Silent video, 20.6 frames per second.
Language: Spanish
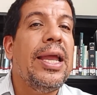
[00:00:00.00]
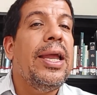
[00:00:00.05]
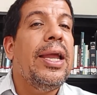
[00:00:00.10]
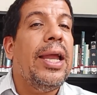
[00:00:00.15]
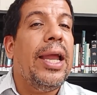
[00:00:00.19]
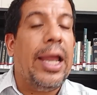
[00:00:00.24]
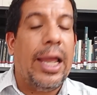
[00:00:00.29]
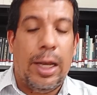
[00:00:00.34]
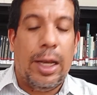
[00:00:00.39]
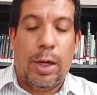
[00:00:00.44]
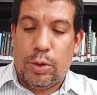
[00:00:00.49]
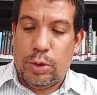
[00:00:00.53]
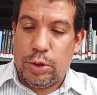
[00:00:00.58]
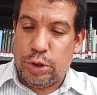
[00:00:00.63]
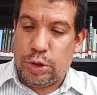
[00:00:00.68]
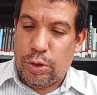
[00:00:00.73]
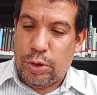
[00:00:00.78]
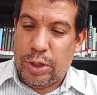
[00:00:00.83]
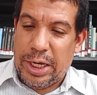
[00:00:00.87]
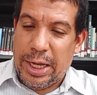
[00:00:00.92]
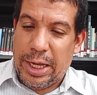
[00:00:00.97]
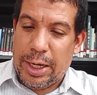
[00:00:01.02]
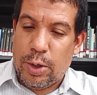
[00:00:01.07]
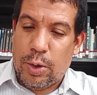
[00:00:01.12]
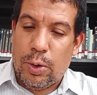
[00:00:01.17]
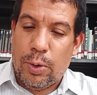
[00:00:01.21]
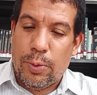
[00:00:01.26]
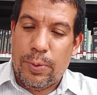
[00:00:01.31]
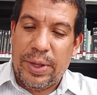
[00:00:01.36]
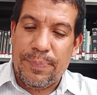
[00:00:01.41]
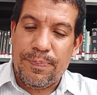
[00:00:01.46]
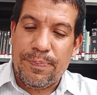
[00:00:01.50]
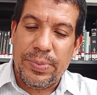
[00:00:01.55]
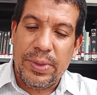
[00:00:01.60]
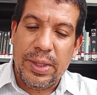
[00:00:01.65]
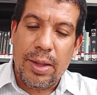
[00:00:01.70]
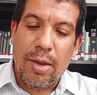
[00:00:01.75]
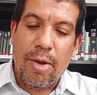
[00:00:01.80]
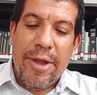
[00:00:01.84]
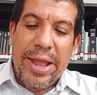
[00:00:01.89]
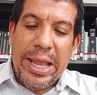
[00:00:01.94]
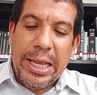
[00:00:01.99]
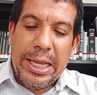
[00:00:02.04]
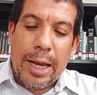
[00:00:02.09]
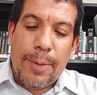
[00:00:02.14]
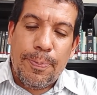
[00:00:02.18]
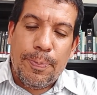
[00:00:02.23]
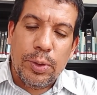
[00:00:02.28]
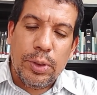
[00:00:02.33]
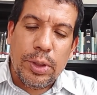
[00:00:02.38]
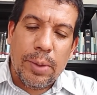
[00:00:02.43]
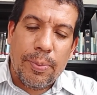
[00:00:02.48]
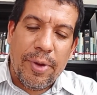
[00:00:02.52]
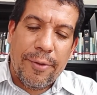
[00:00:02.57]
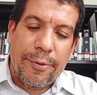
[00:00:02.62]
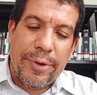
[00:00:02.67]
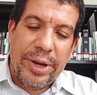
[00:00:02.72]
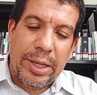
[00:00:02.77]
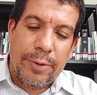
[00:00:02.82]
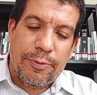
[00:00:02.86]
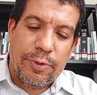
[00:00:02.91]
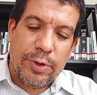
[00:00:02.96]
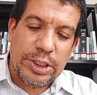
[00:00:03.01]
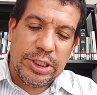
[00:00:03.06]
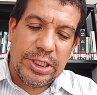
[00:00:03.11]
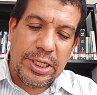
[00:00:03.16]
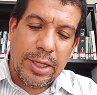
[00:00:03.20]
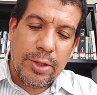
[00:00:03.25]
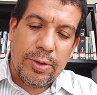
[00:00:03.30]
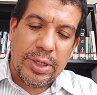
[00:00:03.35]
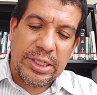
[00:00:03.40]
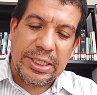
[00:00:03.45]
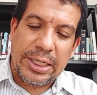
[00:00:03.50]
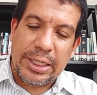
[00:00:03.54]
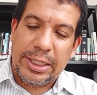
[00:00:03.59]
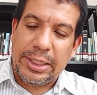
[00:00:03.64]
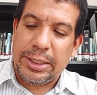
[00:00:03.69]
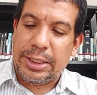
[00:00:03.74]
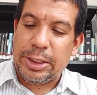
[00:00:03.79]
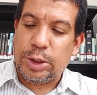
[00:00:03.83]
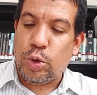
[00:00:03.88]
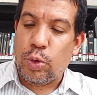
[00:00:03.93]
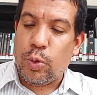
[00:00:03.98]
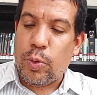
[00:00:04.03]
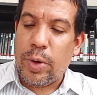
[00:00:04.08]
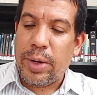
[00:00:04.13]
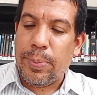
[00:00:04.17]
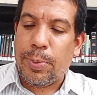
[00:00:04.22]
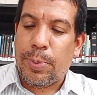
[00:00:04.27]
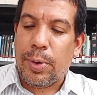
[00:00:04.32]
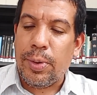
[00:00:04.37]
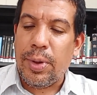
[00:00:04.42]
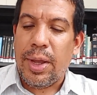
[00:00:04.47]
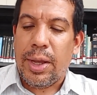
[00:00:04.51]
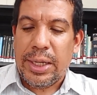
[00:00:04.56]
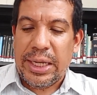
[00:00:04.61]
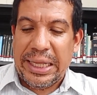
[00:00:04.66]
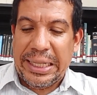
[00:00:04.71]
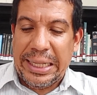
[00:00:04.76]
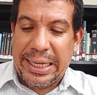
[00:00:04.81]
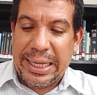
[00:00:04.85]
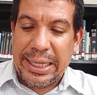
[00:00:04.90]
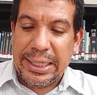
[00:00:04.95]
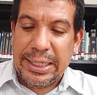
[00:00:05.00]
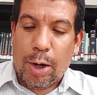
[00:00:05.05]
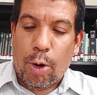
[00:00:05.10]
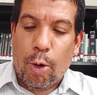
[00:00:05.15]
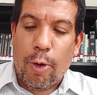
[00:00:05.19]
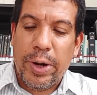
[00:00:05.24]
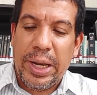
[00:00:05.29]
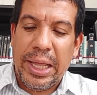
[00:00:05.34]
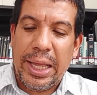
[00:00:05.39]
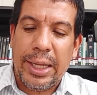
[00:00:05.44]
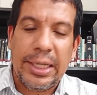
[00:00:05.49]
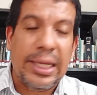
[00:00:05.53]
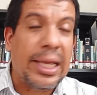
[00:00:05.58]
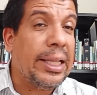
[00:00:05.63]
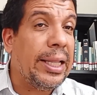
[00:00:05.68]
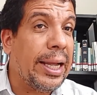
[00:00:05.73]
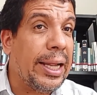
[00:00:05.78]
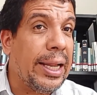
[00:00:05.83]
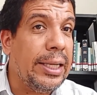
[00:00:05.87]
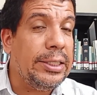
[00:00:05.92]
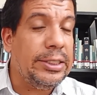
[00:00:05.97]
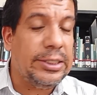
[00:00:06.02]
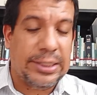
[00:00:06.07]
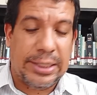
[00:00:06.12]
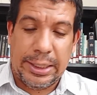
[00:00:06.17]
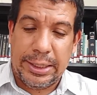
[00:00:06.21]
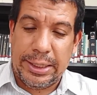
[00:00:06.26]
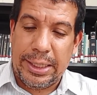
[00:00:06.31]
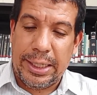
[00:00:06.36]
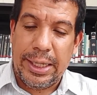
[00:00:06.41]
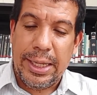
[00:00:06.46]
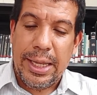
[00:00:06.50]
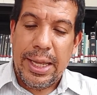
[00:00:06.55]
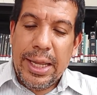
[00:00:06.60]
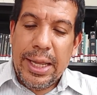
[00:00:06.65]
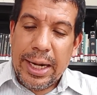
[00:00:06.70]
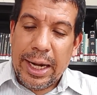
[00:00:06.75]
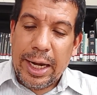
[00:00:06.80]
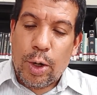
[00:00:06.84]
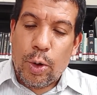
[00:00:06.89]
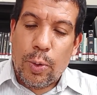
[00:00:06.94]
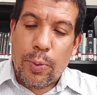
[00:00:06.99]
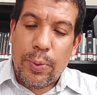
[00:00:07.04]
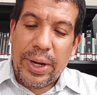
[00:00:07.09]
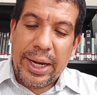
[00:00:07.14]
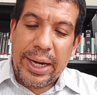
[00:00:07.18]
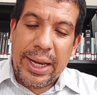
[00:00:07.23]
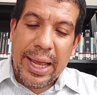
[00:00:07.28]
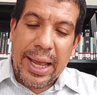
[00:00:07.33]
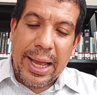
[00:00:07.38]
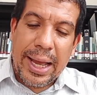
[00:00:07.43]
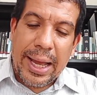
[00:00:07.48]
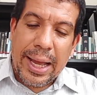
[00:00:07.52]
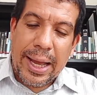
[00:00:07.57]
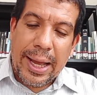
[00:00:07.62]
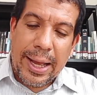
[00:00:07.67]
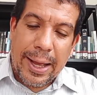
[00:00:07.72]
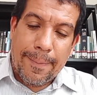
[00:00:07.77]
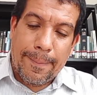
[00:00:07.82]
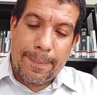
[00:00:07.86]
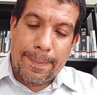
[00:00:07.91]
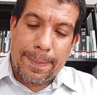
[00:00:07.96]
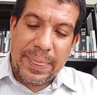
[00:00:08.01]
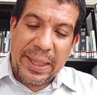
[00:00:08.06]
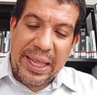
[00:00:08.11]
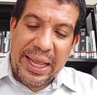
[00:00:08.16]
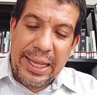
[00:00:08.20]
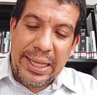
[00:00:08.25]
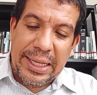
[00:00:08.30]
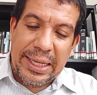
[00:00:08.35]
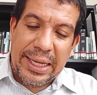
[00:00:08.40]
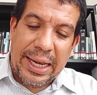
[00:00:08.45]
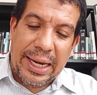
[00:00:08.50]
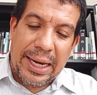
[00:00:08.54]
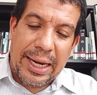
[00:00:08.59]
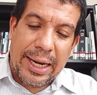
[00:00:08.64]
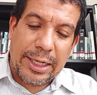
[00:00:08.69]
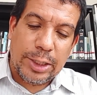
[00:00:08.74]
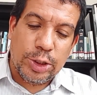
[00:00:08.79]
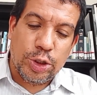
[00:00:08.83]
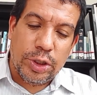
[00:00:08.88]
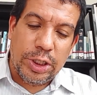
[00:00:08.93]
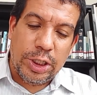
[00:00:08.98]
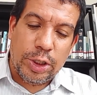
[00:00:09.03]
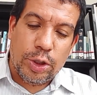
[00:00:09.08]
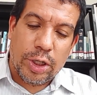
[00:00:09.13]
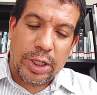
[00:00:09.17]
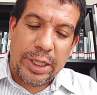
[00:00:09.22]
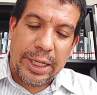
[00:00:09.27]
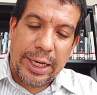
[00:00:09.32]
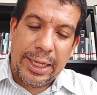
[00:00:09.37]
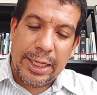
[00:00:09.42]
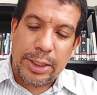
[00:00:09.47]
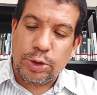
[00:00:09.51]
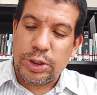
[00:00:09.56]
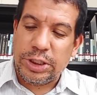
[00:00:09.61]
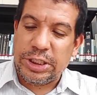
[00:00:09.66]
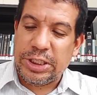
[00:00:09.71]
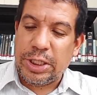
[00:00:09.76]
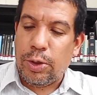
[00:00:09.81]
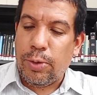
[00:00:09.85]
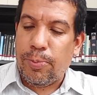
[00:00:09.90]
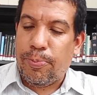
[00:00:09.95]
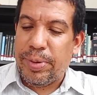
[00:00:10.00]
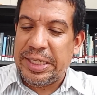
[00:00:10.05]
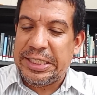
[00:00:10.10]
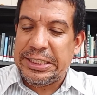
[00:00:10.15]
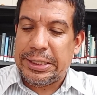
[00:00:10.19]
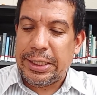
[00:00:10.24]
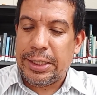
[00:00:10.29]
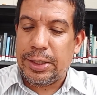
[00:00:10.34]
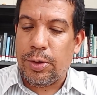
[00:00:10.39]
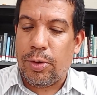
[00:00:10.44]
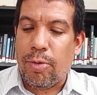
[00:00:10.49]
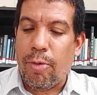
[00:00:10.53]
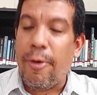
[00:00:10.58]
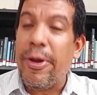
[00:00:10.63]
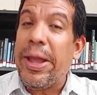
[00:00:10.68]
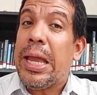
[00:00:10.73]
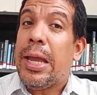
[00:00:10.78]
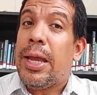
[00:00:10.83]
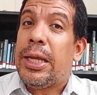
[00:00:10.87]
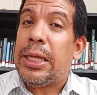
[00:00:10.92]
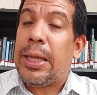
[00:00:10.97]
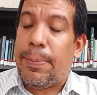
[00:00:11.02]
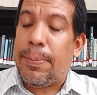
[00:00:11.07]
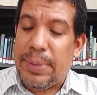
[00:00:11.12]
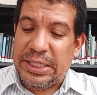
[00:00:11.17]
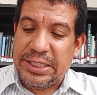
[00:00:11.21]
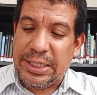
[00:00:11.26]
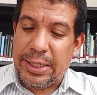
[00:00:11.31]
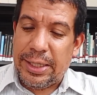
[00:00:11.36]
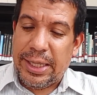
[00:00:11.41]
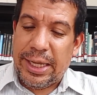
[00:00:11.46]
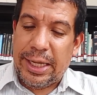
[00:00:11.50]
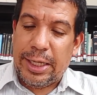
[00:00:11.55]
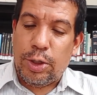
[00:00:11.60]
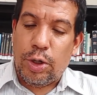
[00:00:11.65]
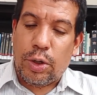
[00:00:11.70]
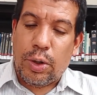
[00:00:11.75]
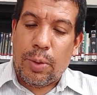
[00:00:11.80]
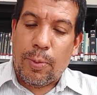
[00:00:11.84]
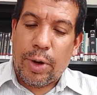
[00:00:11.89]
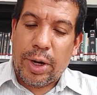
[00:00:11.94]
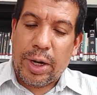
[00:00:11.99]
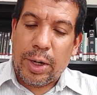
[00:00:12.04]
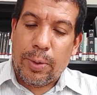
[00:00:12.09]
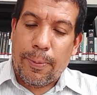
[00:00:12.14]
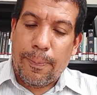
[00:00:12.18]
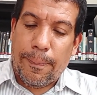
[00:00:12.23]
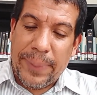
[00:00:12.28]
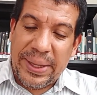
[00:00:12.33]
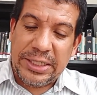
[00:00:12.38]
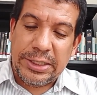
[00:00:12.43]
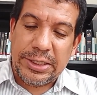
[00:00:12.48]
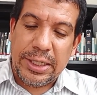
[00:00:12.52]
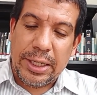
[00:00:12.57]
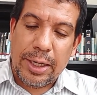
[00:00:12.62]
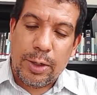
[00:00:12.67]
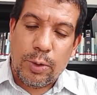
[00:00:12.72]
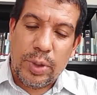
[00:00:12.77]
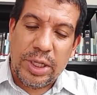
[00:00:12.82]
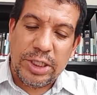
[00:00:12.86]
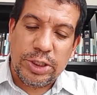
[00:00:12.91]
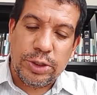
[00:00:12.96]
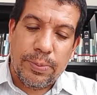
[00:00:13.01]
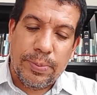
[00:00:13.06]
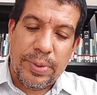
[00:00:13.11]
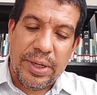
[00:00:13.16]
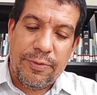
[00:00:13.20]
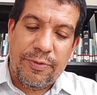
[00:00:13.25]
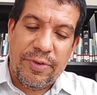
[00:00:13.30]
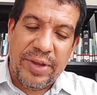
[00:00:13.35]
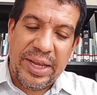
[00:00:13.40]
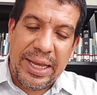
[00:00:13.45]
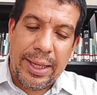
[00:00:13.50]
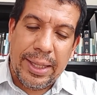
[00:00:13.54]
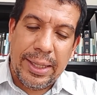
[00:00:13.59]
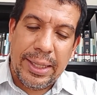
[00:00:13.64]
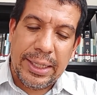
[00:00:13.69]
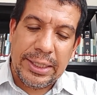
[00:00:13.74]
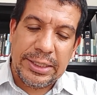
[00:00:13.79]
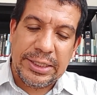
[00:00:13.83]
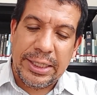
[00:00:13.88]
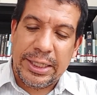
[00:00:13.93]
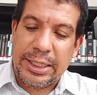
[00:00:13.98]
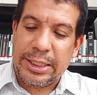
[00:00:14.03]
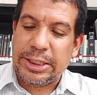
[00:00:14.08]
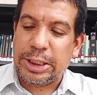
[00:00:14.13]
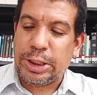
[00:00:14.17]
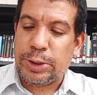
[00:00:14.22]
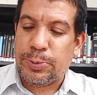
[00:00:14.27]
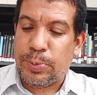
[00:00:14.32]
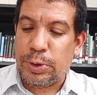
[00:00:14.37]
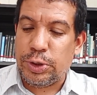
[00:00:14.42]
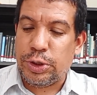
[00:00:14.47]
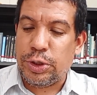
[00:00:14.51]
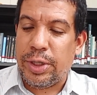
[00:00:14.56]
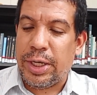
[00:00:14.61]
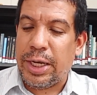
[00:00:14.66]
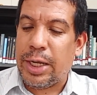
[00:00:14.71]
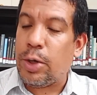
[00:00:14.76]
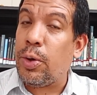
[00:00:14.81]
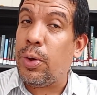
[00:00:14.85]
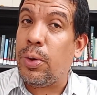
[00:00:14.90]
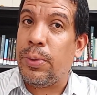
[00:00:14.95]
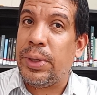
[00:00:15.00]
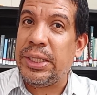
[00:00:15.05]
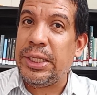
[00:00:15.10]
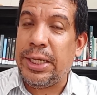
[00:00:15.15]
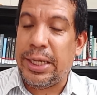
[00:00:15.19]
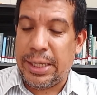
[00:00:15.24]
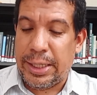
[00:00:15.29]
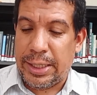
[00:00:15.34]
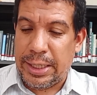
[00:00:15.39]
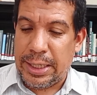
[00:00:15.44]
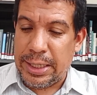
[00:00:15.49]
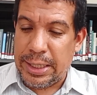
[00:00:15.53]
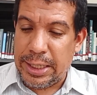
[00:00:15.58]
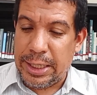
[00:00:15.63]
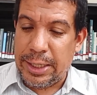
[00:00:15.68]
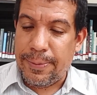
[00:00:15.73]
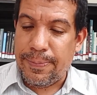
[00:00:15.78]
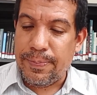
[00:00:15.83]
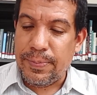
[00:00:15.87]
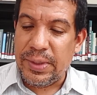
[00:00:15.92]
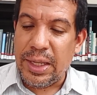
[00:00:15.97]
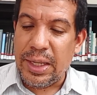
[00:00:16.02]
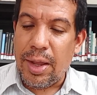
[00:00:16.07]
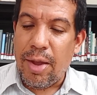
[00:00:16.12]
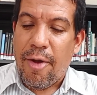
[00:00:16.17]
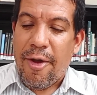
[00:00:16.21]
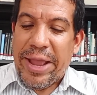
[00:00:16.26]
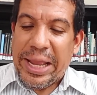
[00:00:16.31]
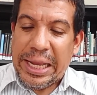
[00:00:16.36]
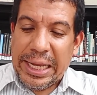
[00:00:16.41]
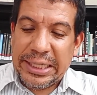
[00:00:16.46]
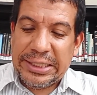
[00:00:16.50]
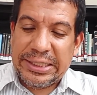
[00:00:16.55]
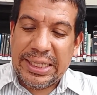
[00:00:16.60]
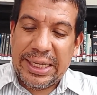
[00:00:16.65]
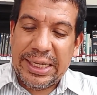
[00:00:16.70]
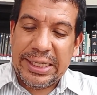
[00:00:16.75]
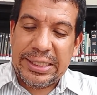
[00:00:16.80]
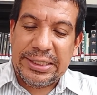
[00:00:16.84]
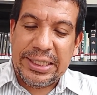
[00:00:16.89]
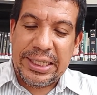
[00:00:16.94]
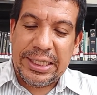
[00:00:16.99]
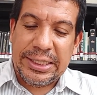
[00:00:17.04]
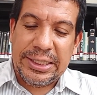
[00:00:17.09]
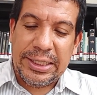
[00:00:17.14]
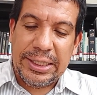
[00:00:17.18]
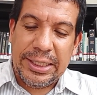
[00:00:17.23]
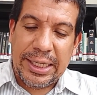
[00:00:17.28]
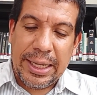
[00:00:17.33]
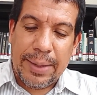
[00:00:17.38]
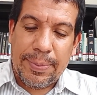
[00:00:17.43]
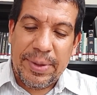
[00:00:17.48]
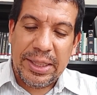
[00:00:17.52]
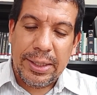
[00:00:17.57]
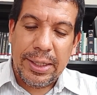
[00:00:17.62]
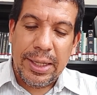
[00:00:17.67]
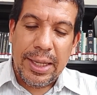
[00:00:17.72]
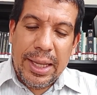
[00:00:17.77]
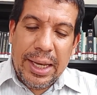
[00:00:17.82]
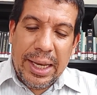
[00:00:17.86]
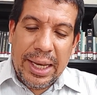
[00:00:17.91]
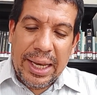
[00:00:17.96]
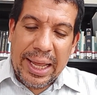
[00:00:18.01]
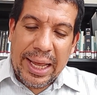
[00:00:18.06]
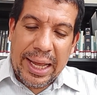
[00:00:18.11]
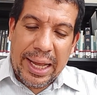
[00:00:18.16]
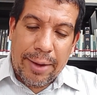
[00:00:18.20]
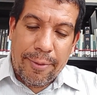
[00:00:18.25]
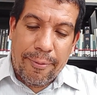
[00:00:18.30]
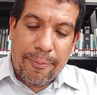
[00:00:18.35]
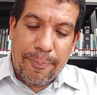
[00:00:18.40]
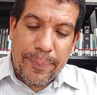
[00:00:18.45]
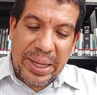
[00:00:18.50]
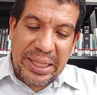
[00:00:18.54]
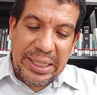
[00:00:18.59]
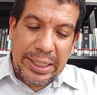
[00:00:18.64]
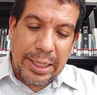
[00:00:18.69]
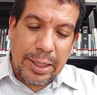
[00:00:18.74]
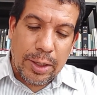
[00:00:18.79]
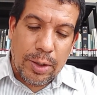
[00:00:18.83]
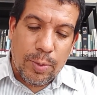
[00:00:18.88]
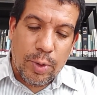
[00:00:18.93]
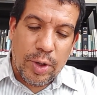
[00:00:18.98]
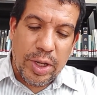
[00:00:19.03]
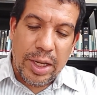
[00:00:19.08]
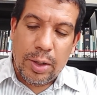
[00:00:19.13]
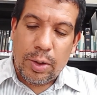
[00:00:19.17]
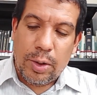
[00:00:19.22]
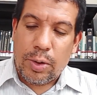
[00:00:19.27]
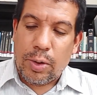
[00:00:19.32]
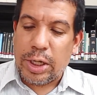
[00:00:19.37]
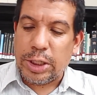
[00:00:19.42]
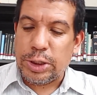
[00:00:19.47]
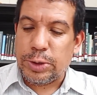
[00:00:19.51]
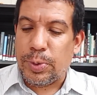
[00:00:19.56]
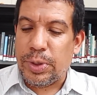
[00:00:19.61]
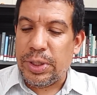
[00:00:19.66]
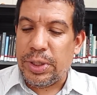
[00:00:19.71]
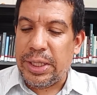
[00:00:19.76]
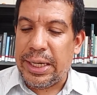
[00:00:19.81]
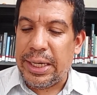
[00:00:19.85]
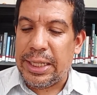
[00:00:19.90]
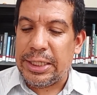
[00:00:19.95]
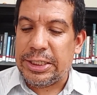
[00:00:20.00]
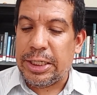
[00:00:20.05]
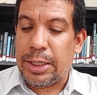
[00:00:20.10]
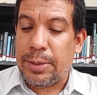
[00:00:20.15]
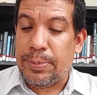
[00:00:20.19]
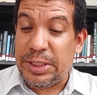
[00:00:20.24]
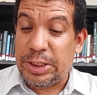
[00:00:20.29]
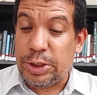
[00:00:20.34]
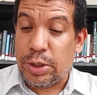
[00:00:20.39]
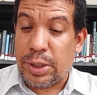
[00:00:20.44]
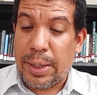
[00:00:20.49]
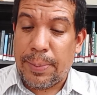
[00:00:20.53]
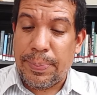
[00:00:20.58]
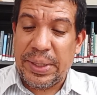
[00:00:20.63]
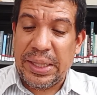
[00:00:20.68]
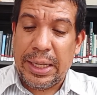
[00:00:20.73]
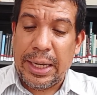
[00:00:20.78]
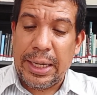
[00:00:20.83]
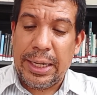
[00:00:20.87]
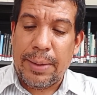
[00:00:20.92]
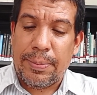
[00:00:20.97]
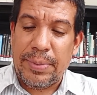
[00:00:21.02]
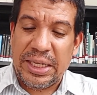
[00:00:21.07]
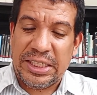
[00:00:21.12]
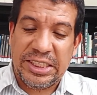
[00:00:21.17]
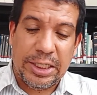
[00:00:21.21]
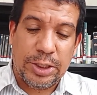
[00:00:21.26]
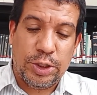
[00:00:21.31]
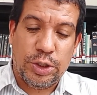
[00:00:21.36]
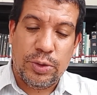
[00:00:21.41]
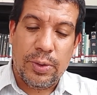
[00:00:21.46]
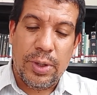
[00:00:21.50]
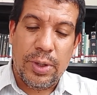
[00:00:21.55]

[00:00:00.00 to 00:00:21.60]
el rostro de la joven. Y al punto me veré forzado a salir de su cuerpo, y en aquella hora y en aquel instante recobrará ella la razón y tornará a su estado pristino. Y en vista de ello, como recompensa, la curación verificada, serás esposo de la joven hija del rey. Y esa es, ya y la manera como quiero corresponder al servicio capital que me has hecho,